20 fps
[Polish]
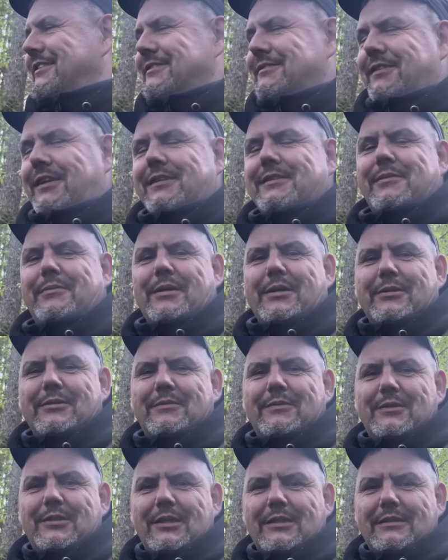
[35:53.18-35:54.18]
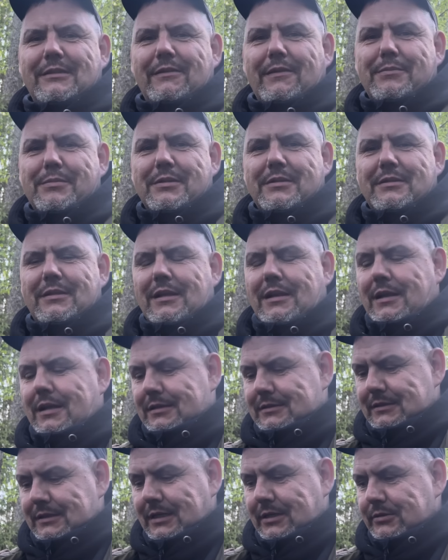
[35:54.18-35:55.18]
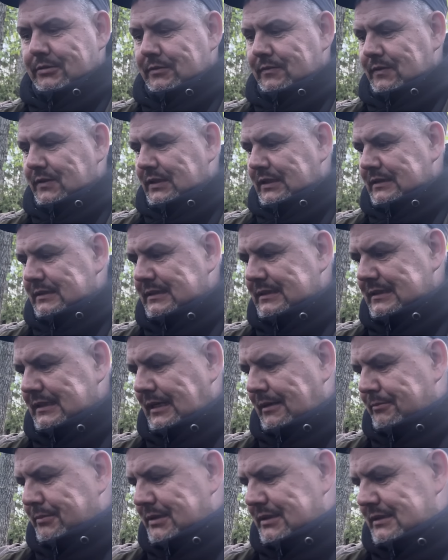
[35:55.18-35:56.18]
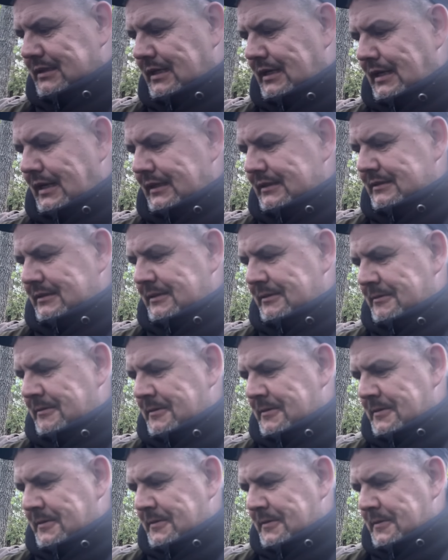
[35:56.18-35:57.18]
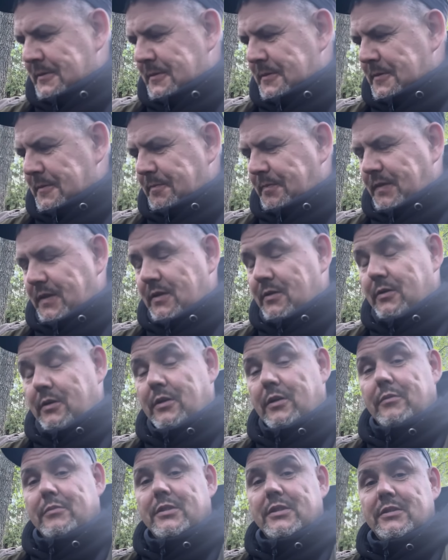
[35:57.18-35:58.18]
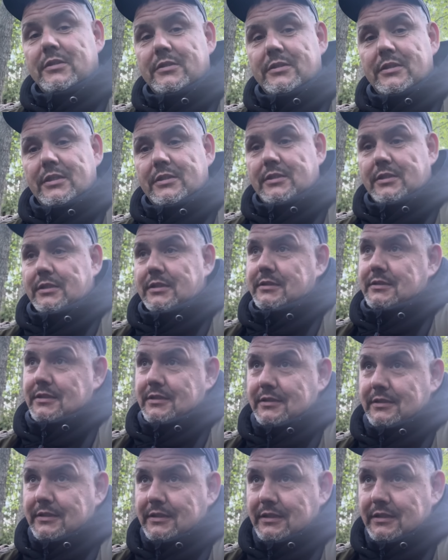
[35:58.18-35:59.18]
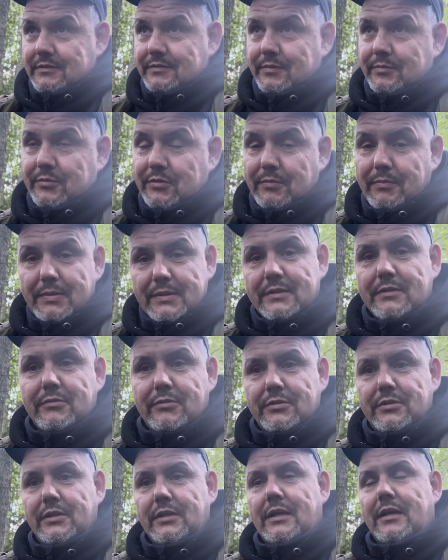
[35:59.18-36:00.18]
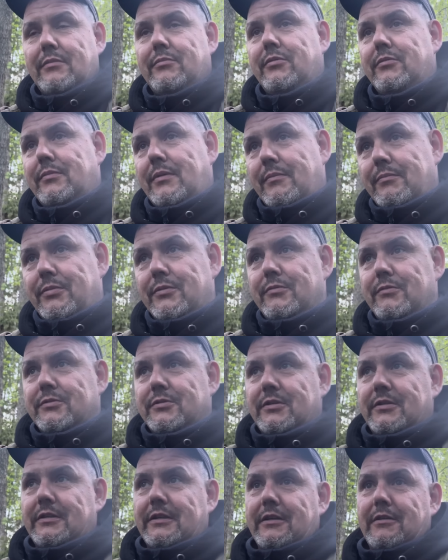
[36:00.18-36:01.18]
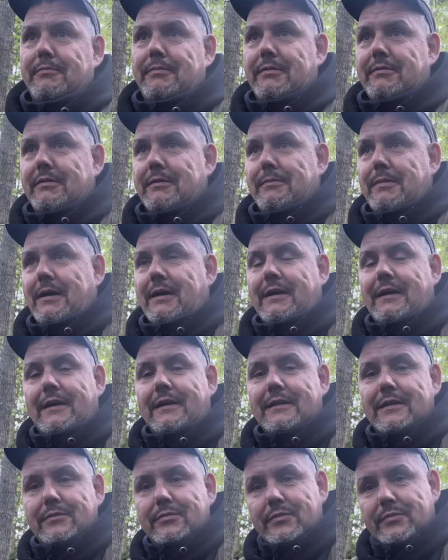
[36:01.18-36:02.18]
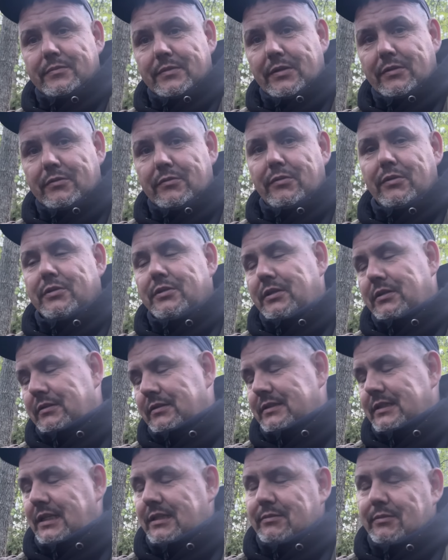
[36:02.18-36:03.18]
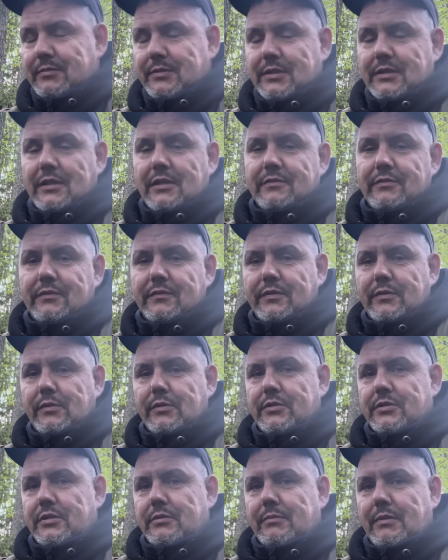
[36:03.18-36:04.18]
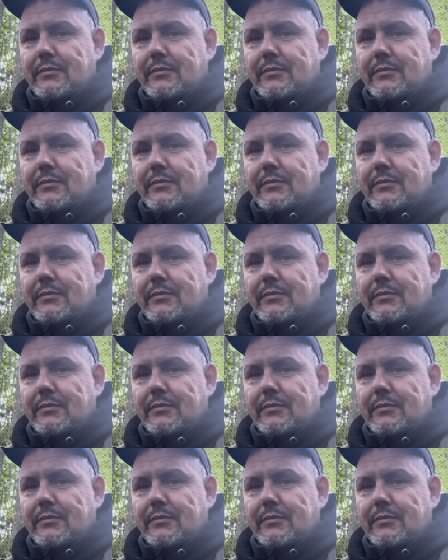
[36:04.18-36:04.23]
Wracam jako zwycięzca przez ten las, jako zwycięzca przez ten las i ogromnie się cieszę. Niestety nagrywam to bez głośnika, bo mam podłączonego powerbanka. Gdybym miał głośnik, to zaraz bym się telefon wyłączył.